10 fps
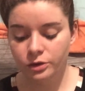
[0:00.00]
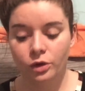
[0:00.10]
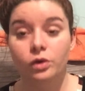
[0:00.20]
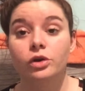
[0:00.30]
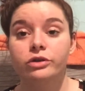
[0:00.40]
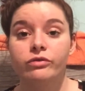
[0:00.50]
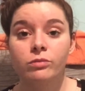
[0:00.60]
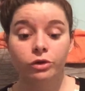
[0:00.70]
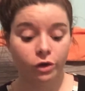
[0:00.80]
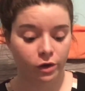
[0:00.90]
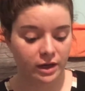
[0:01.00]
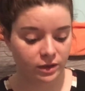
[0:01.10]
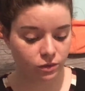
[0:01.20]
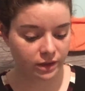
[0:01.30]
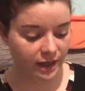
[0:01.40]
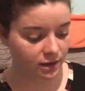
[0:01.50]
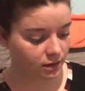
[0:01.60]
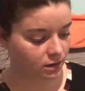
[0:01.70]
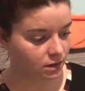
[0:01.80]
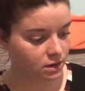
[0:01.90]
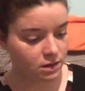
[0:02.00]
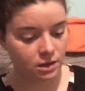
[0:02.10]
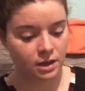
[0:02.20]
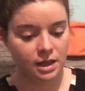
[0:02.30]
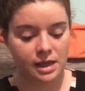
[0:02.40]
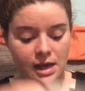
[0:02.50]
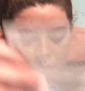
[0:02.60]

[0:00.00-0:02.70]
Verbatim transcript: Donc, je vous montre euh, les deux tailles. Il y